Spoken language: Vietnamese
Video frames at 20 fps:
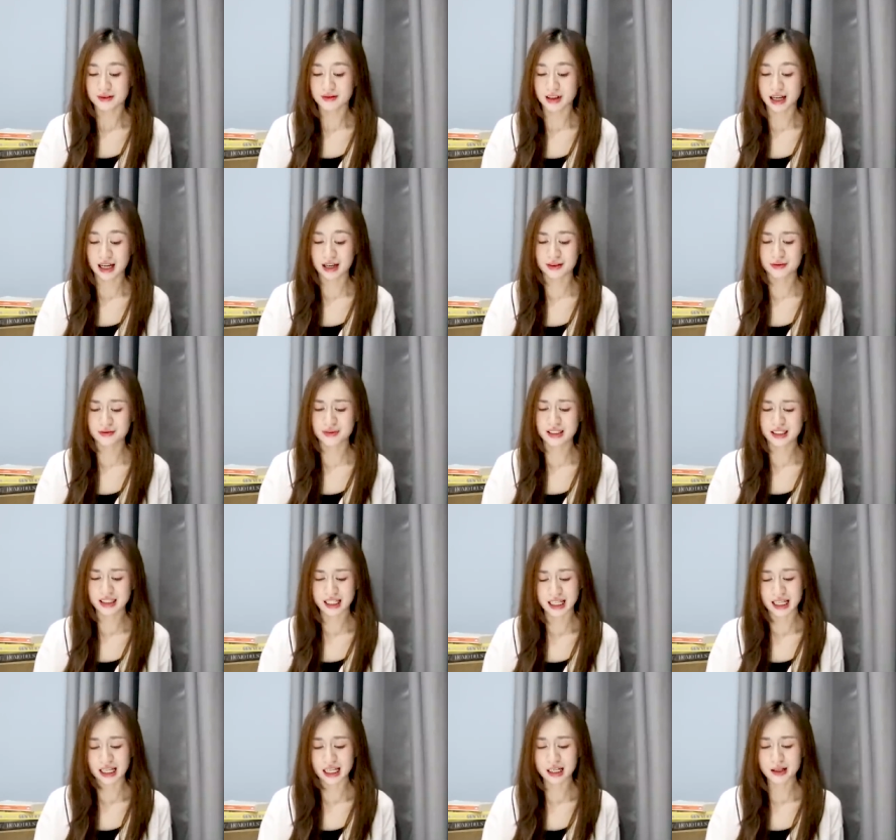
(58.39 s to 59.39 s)
và vì
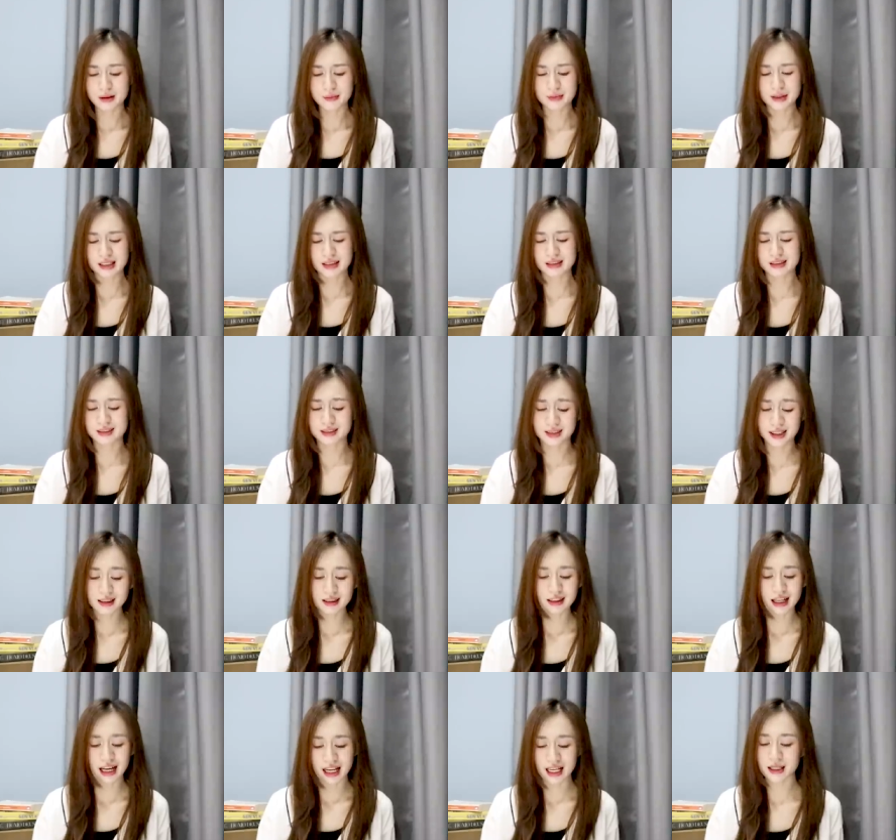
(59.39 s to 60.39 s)
thế mình
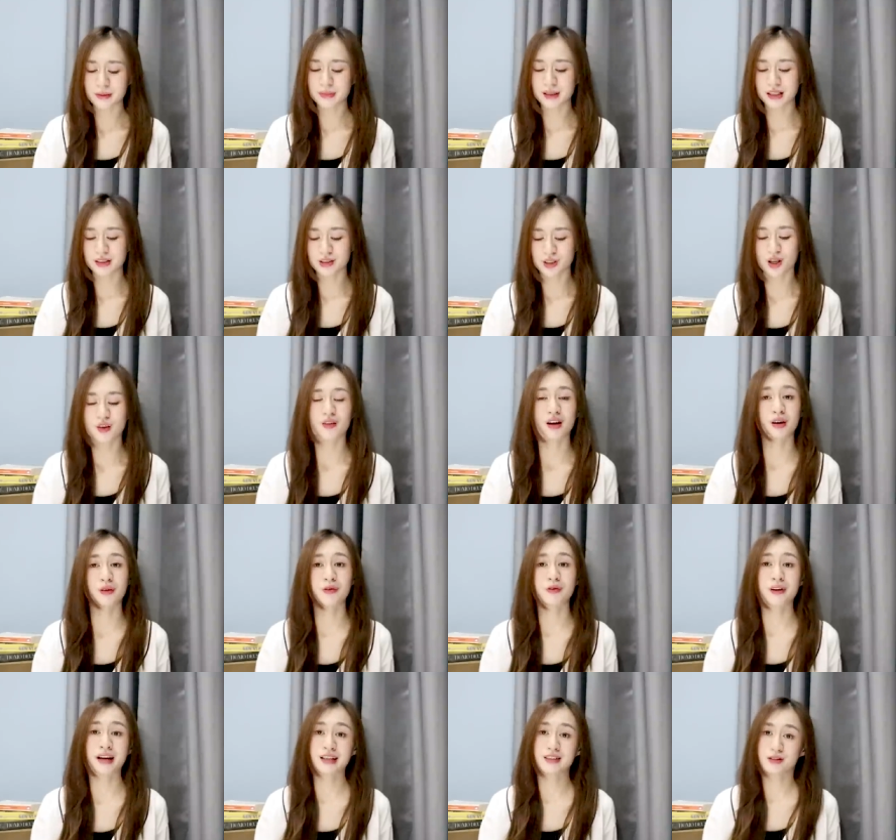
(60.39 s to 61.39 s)
rất hay bị cho
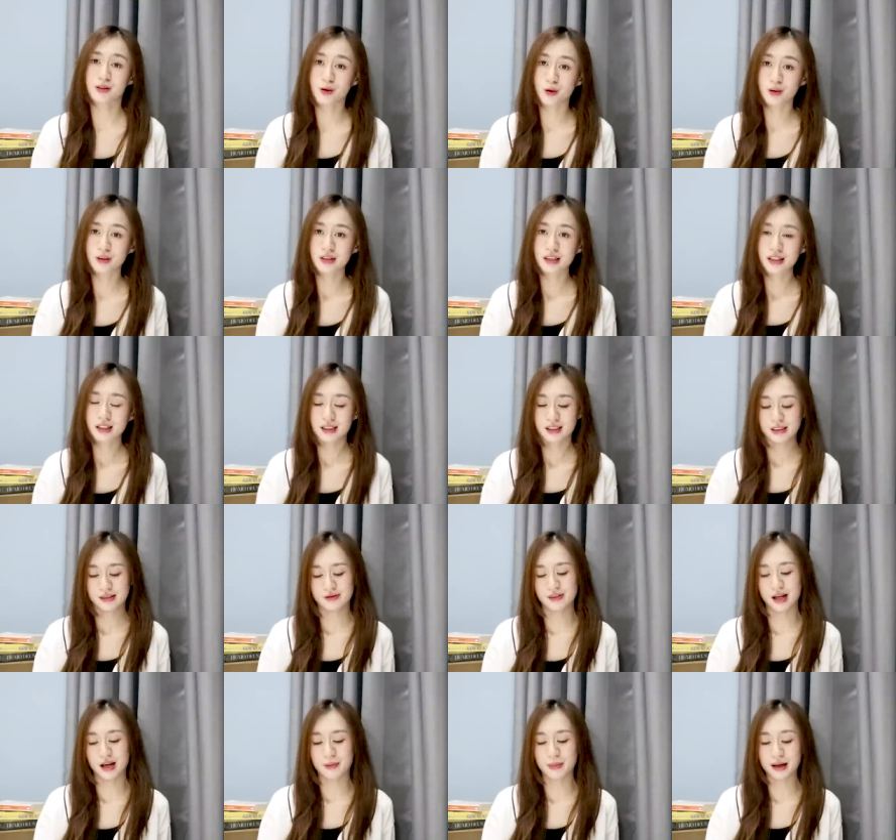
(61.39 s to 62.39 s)
vào friend zone
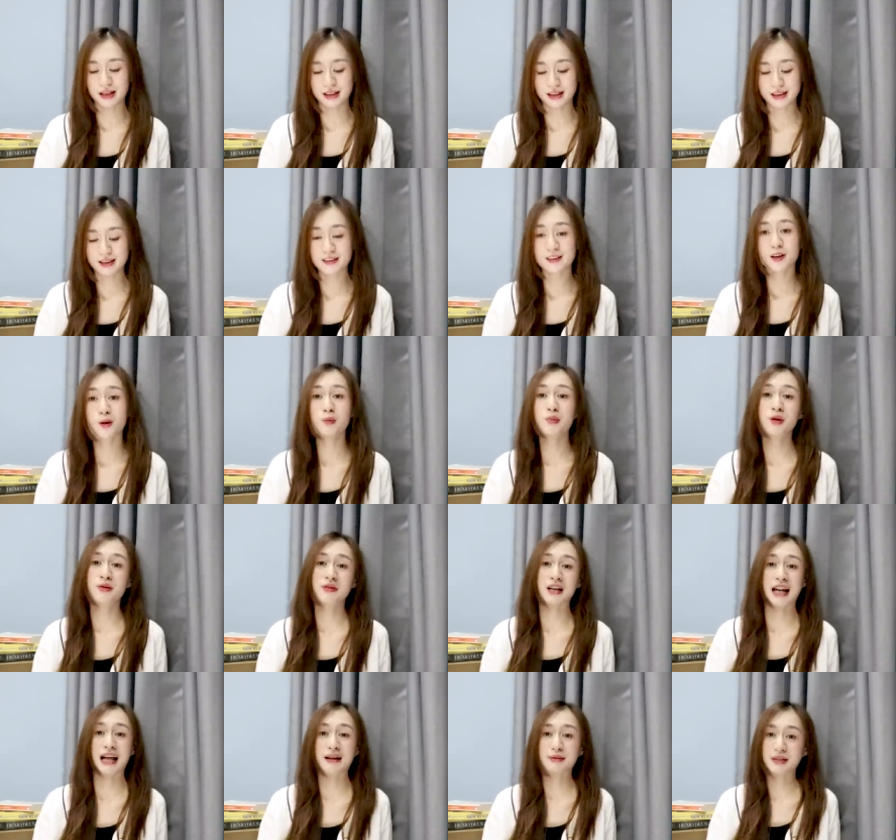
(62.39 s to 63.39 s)
và bạn ấy không
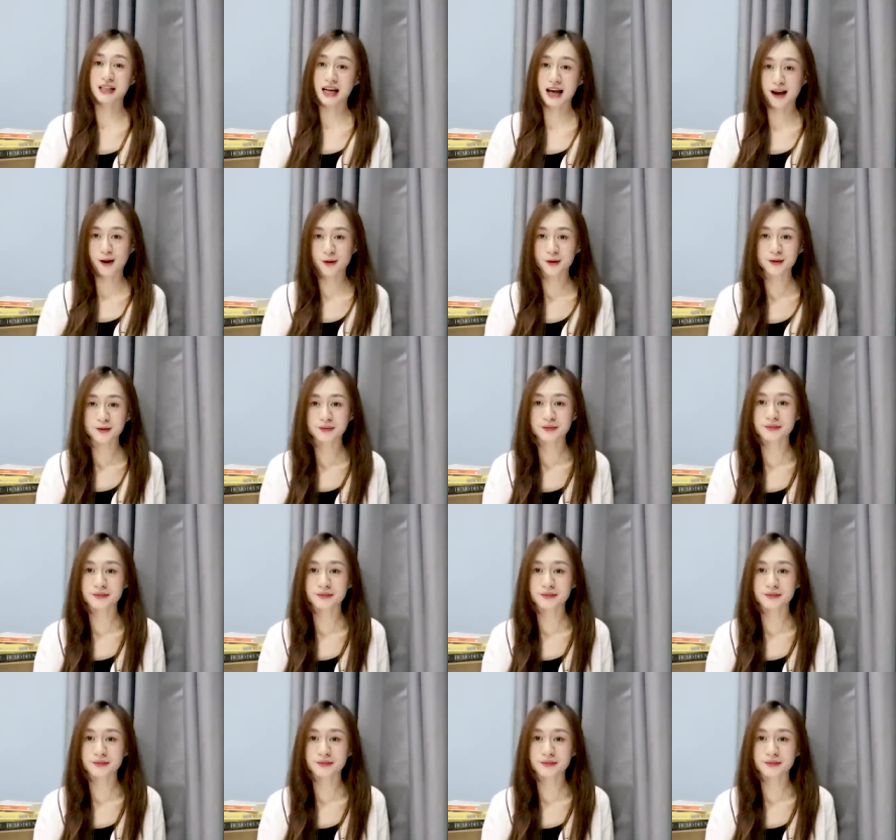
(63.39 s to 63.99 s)
biết phải làm thế nào